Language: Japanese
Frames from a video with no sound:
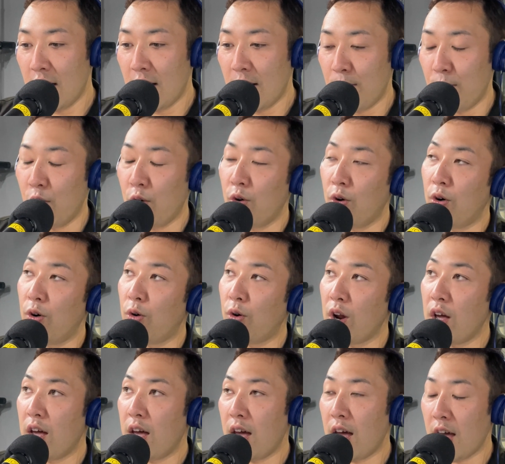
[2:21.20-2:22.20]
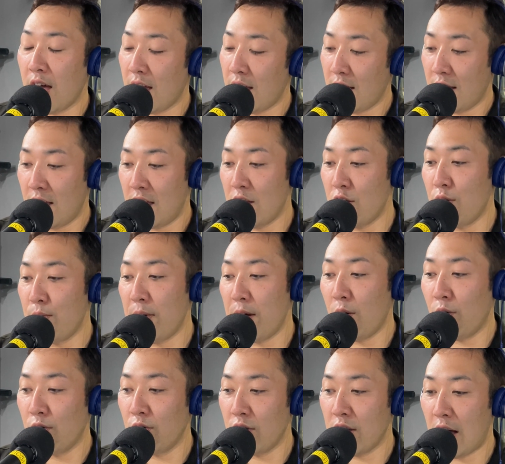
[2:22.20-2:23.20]
もう俺夢
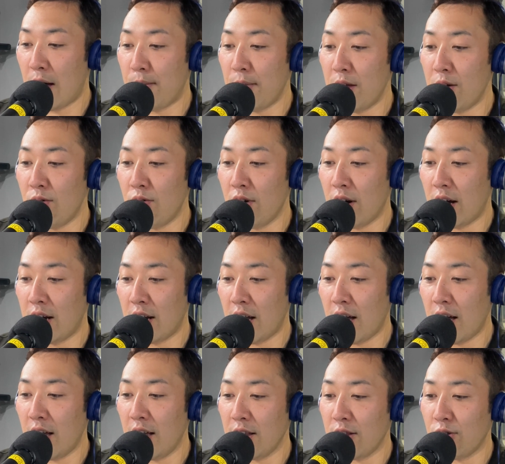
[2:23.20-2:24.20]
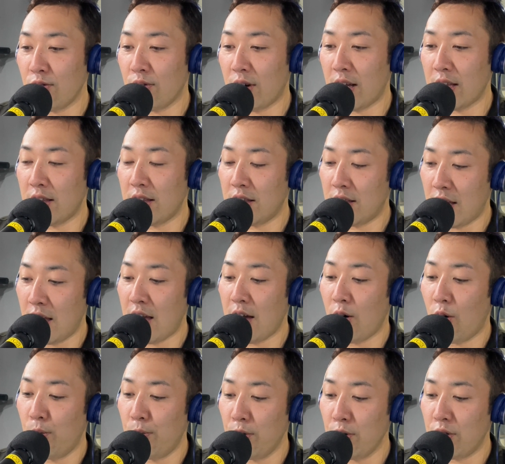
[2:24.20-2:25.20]
をのやめようかなとかって
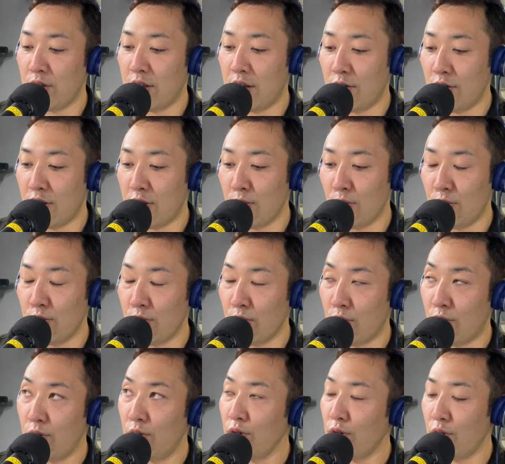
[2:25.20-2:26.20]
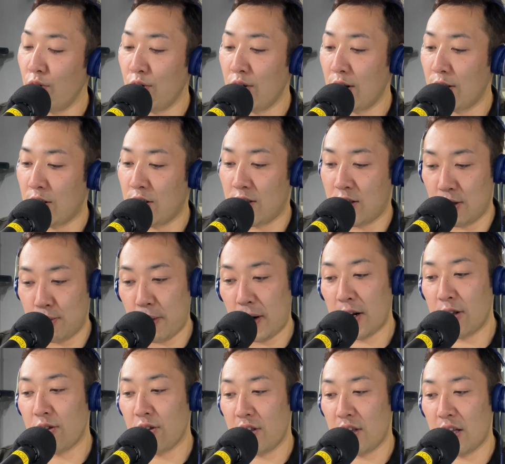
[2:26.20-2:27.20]
思ってる人ほどこの曲は
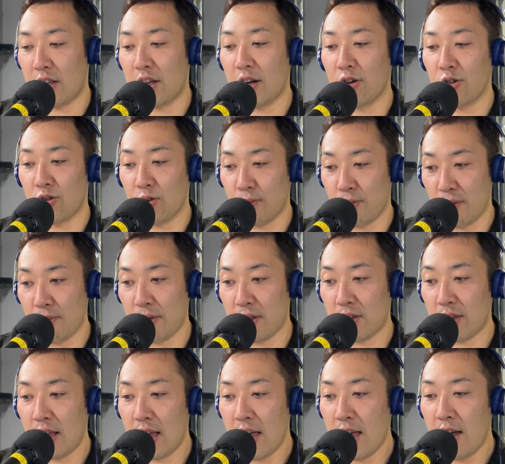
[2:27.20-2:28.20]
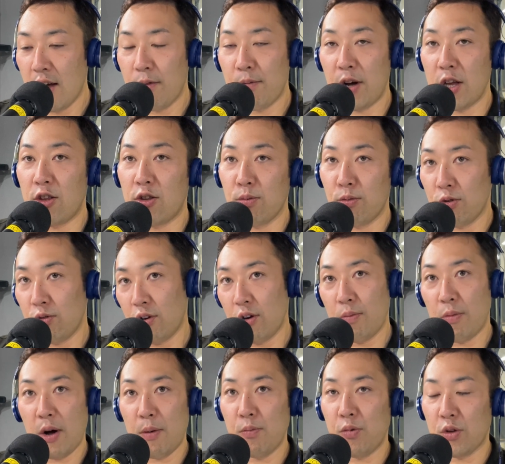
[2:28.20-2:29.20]
ズバリと刺さると思います。まあいつも通
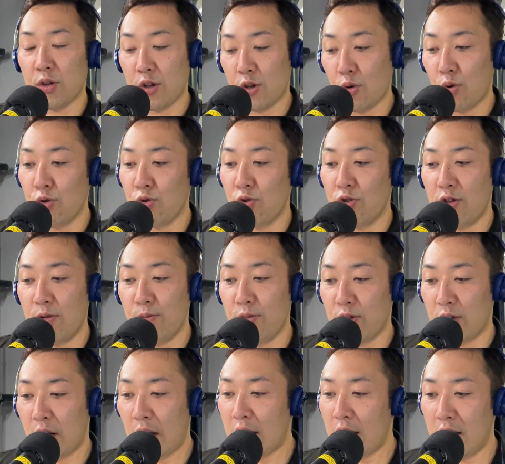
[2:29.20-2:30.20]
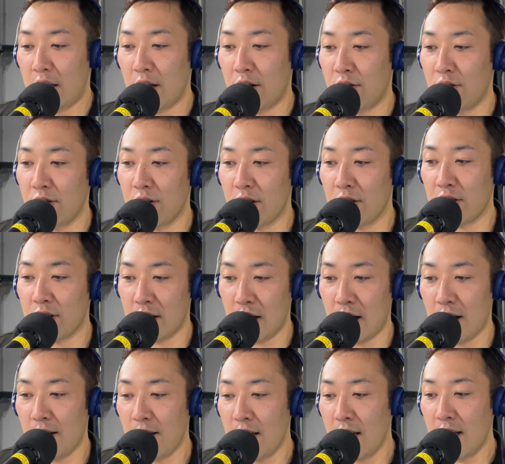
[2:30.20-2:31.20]
りバンプって登場人物が出てくるんです
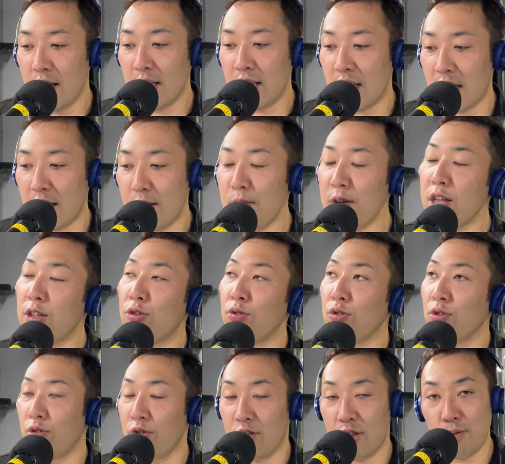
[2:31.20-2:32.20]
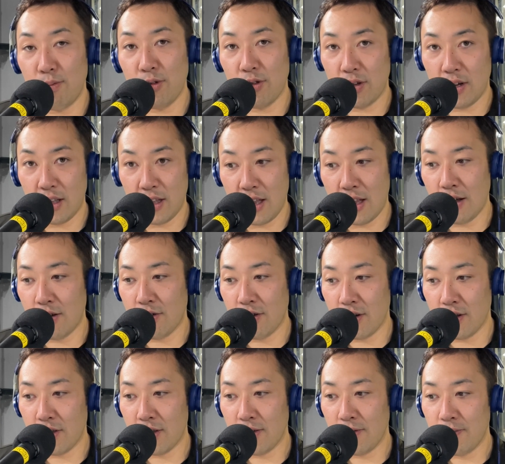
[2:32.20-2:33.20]
が君という人物が出てくる
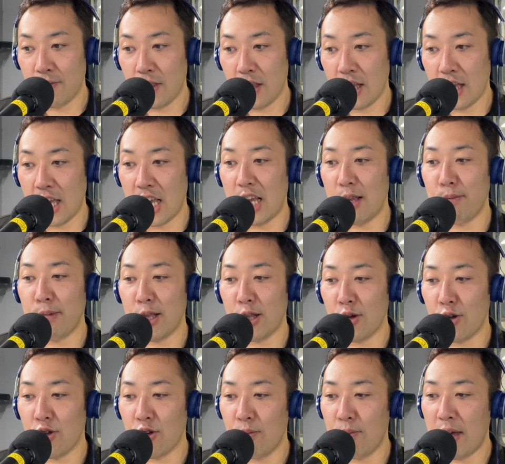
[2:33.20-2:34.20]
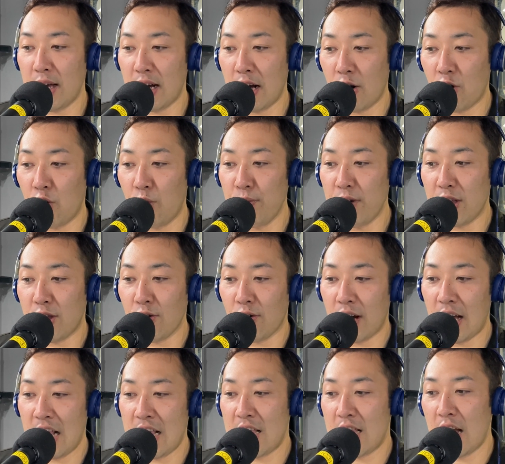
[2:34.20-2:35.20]
んです。君の夢がゴミと
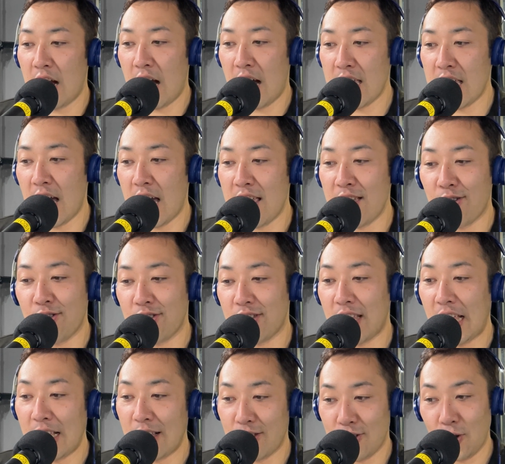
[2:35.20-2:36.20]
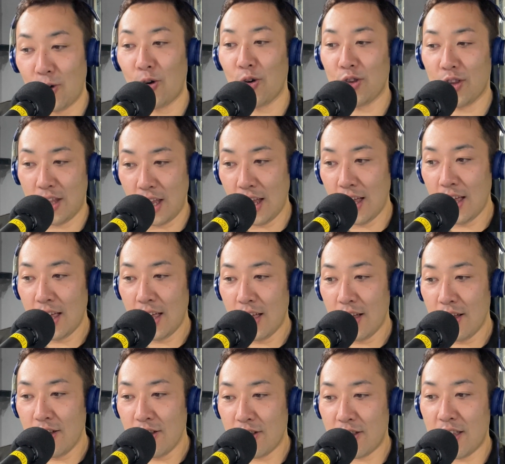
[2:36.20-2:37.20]
化して早いくせいそうって
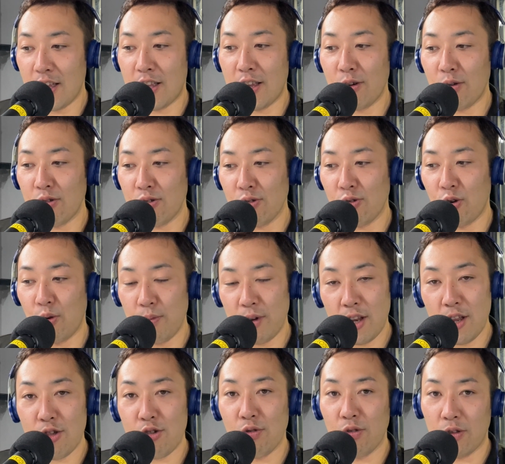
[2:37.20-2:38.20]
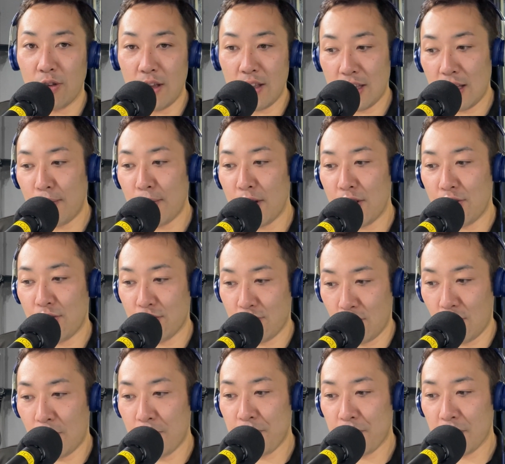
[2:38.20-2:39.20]
捨ててこそゴミでしょうと勇ましく
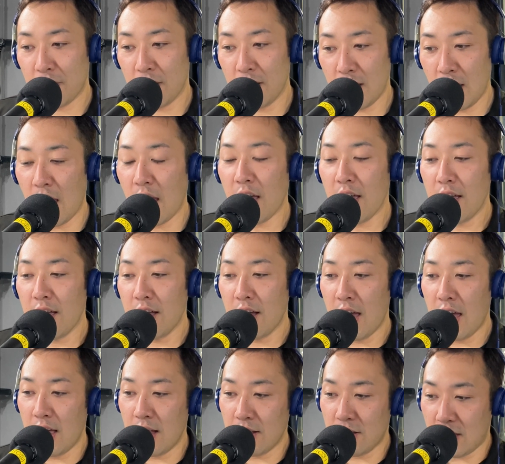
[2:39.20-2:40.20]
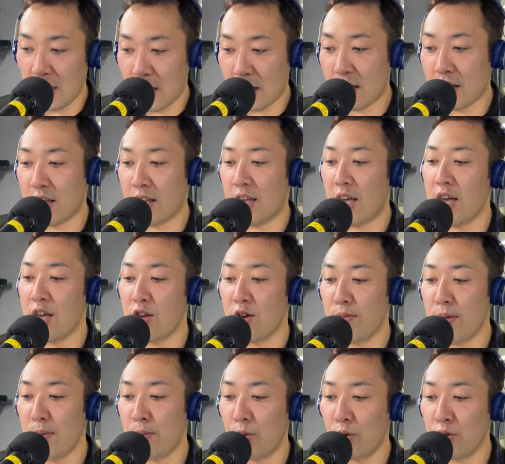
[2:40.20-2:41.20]
とねでっけえ
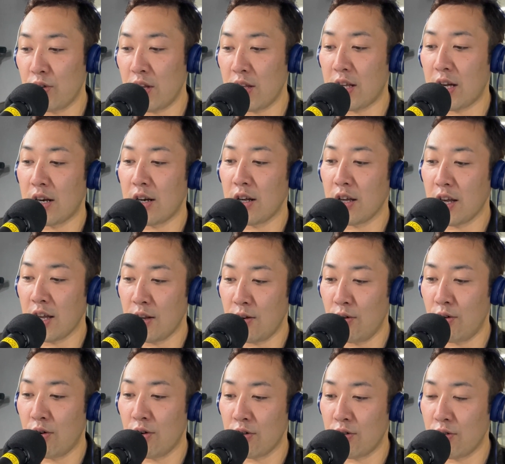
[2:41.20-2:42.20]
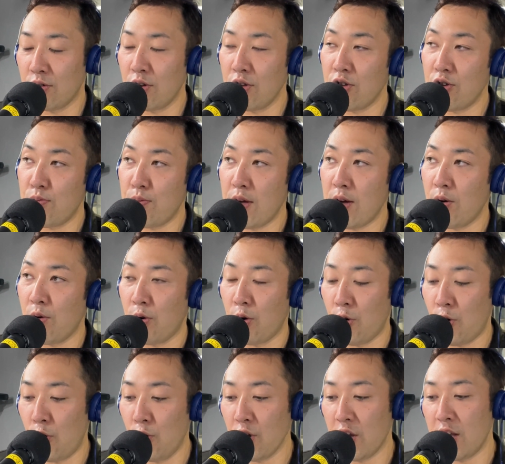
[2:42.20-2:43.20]
夢持ってたんだけどその夢
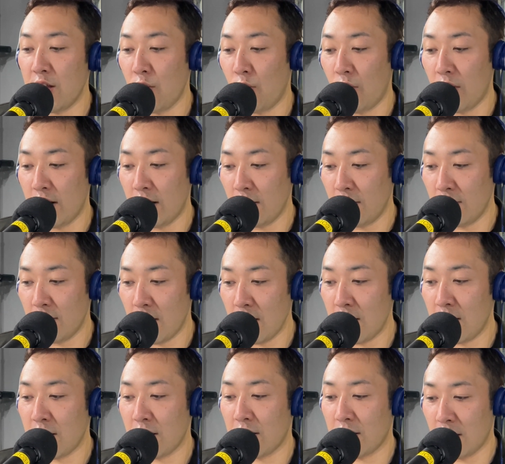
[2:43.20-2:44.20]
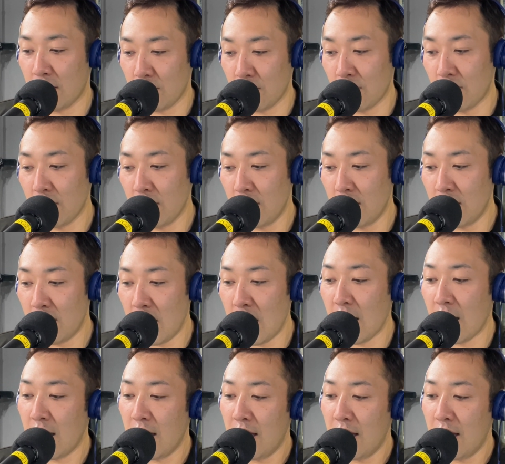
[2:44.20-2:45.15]
を本気で追わなくなっちゃったとで